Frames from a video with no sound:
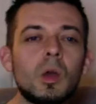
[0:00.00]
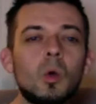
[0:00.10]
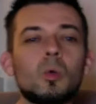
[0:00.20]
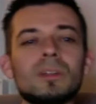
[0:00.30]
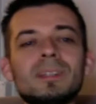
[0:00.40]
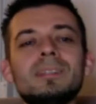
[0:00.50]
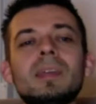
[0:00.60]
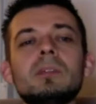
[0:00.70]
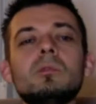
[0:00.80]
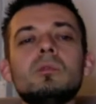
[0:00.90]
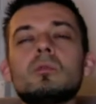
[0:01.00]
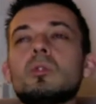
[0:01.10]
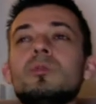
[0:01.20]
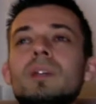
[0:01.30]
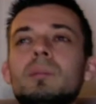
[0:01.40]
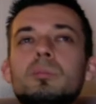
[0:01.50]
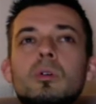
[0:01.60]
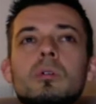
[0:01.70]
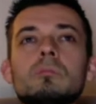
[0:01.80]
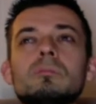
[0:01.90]
on essaye de trouver
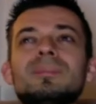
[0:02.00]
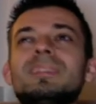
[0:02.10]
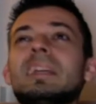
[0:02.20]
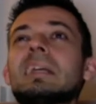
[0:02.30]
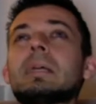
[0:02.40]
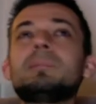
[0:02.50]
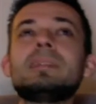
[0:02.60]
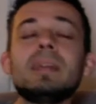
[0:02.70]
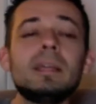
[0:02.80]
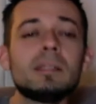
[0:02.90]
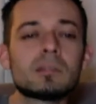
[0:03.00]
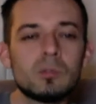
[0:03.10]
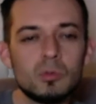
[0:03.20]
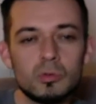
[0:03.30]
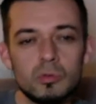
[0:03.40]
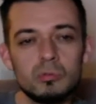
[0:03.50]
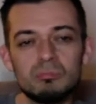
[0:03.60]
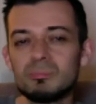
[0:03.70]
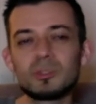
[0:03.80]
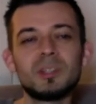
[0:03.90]
pour décrypter ce que,
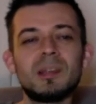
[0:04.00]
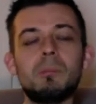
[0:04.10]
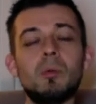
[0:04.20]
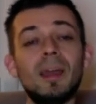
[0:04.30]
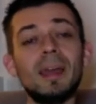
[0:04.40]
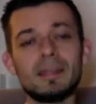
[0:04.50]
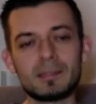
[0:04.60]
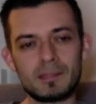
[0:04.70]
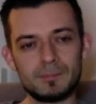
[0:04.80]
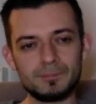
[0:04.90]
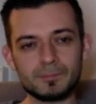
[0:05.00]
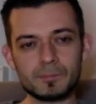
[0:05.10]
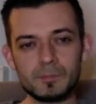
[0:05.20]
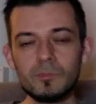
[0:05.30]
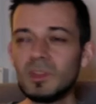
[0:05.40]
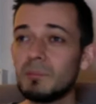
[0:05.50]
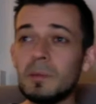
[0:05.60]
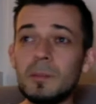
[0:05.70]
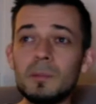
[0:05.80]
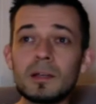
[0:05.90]
ce que ça peut être mais
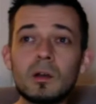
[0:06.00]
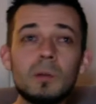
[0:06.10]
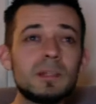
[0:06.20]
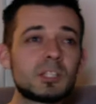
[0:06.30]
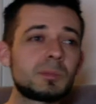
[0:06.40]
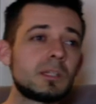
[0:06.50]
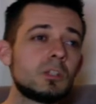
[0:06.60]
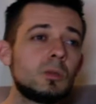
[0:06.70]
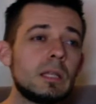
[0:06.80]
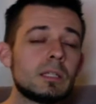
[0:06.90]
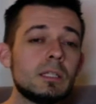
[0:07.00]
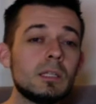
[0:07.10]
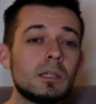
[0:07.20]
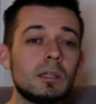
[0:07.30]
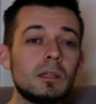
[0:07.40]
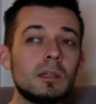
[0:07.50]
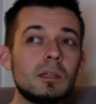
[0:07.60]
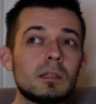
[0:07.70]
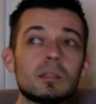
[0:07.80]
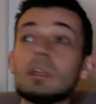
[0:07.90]
même un grand maître spirituel qui,
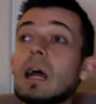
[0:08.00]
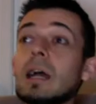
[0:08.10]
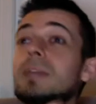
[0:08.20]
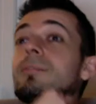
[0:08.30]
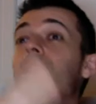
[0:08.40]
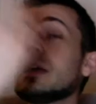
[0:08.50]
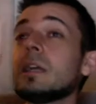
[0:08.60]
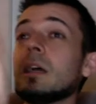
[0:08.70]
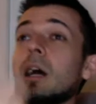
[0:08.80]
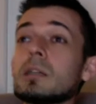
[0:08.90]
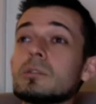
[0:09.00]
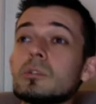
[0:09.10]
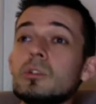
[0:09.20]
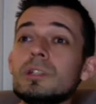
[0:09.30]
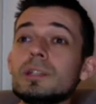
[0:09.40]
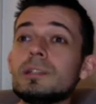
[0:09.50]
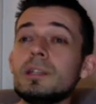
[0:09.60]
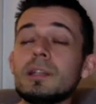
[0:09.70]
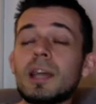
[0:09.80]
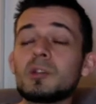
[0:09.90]
qui arriverait à se connecter
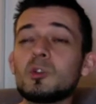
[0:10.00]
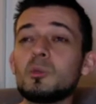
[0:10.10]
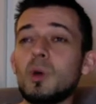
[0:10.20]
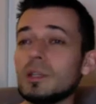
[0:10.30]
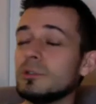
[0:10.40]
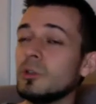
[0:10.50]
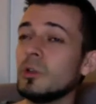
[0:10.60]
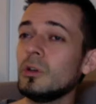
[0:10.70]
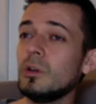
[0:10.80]
directement à Dieu,